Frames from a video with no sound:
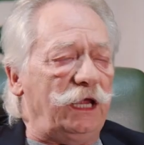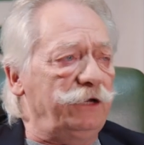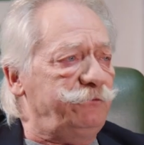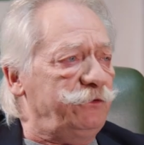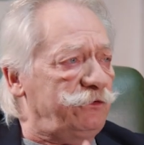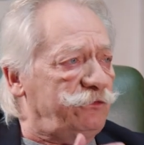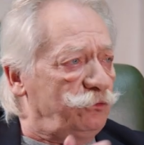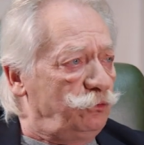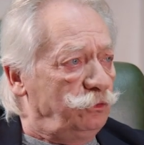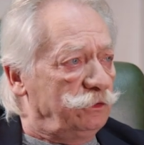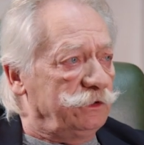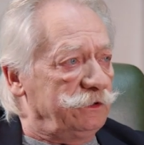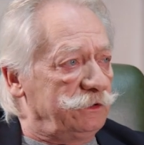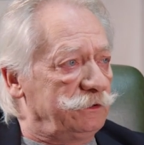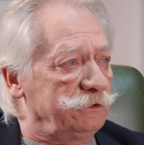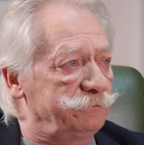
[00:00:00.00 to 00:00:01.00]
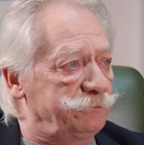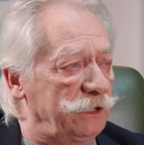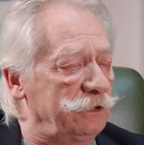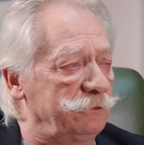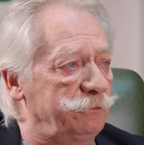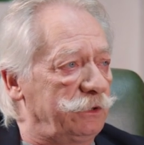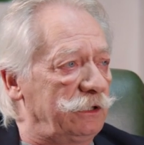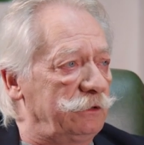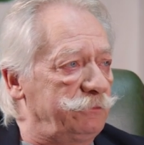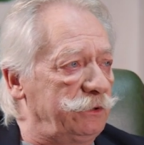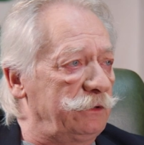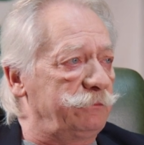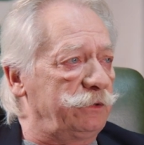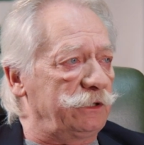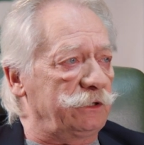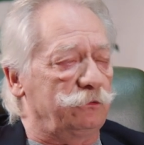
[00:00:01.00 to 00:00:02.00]
etwas suche äh, bei, bei,
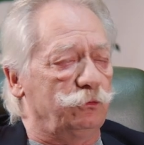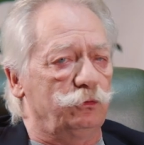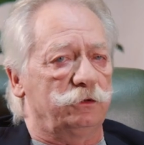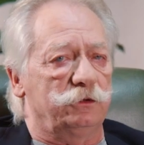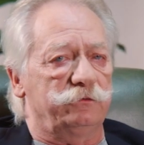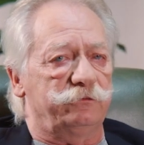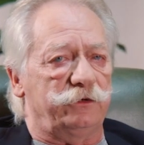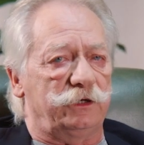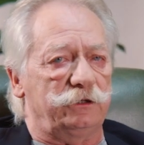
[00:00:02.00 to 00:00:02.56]
bei, bei Google,